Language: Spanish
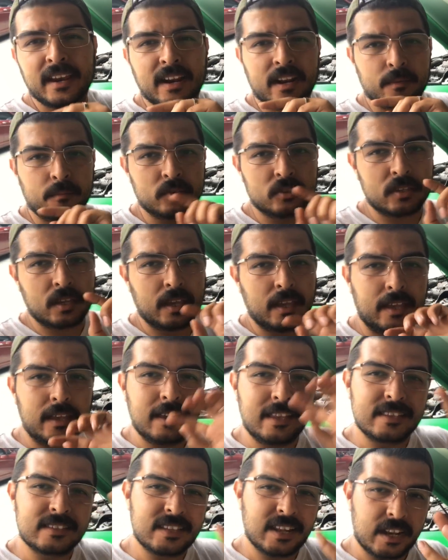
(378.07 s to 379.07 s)
creemos
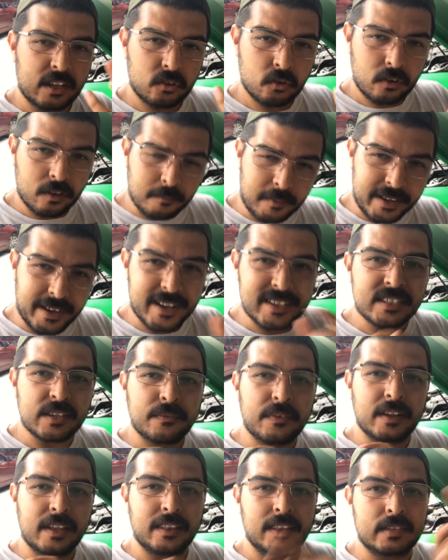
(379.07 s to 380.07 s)
que instalándolo de maneras
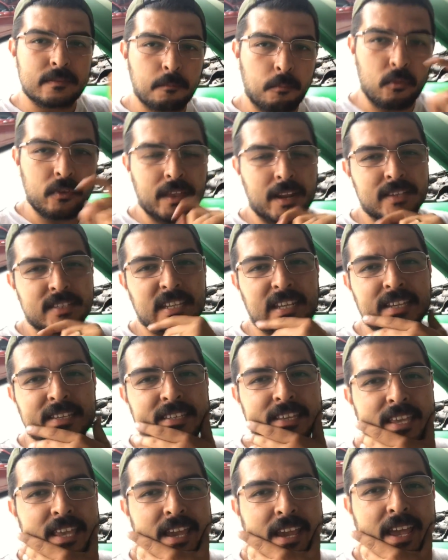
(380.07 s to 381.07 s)
diferentes pudiera ser que
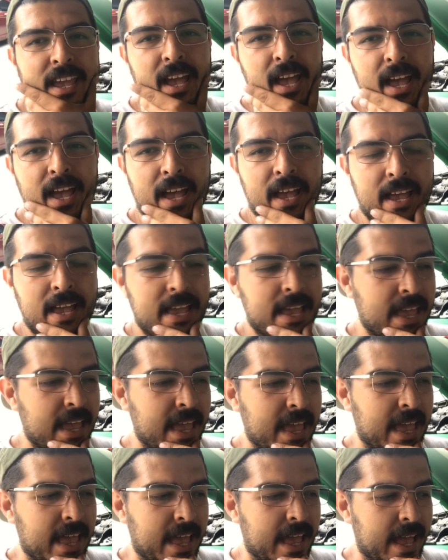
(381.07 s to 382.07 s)
sí llegue a,
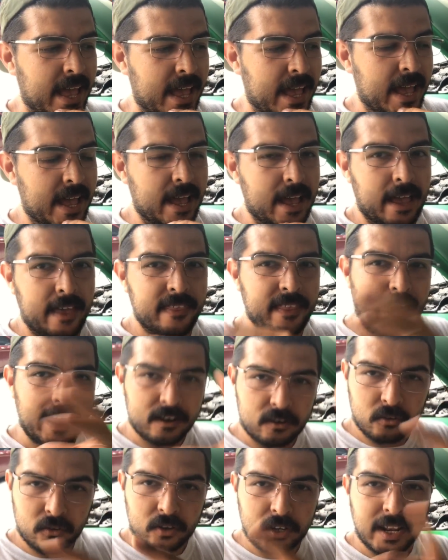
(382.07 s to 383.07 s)
a
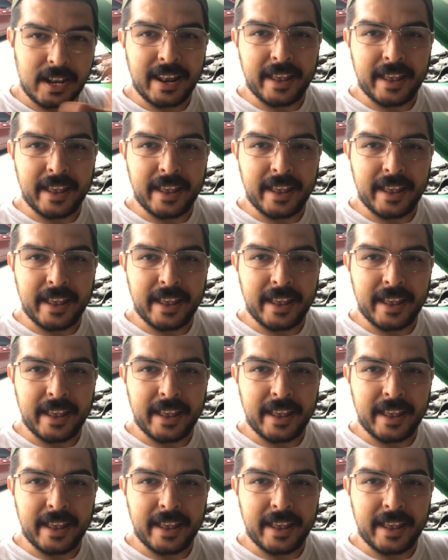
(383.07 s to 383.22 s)
dar con